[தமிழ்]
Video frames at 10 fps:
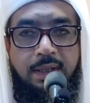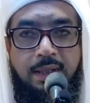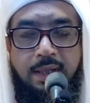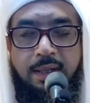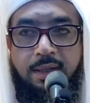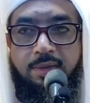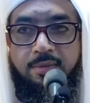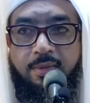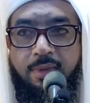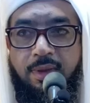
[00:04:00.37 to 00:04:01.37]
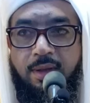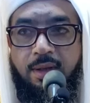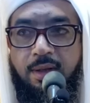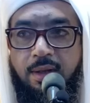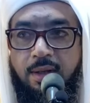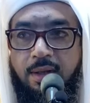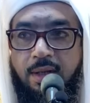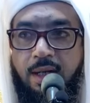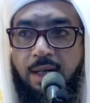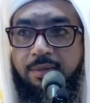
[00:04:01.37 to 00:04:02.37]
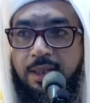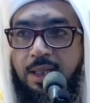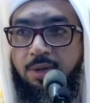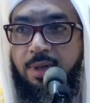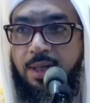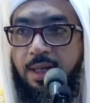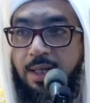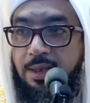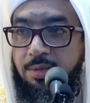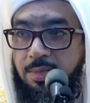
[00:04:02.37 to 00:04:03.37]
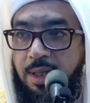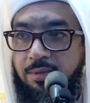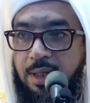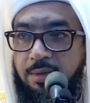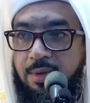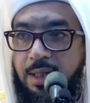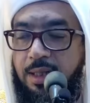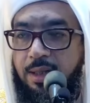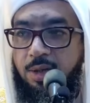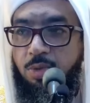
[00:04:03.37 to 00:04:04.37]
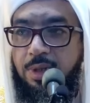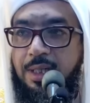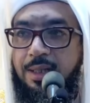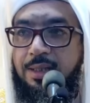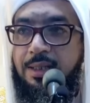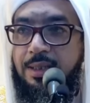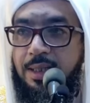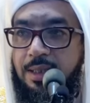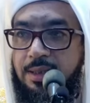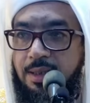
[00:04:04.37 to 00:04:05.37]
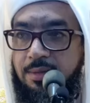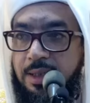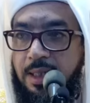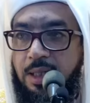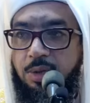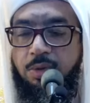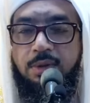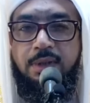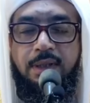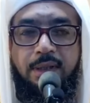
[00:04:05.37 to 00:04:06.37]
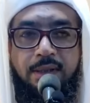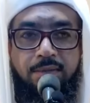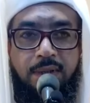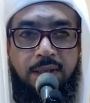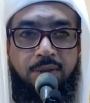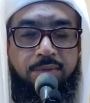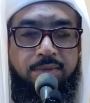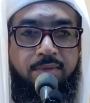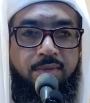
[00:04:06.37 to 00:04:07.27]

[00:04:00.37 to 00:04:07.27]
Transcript: என்றால் அவர்களுடைய ஆத்மாவை விட உயர்ந்த தரத்தில் அவர்களை கொண்டு நிறுத்த வேண்டும்